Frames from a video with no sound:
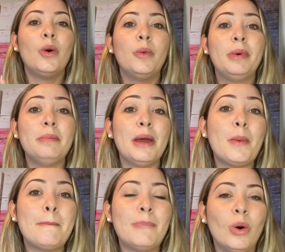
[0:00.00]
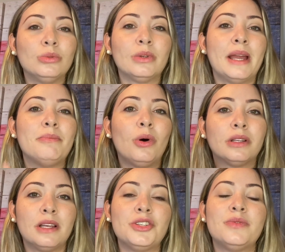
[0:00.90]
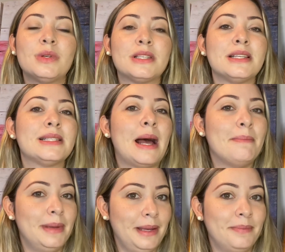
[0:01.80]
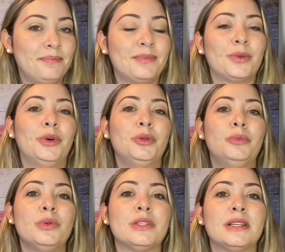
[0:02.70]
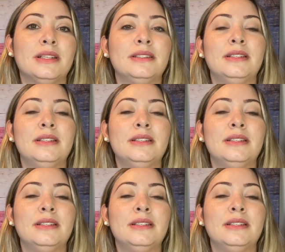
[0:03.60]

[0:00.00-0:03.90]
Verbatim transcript: O primeiro ponto que é importante você saber quando busca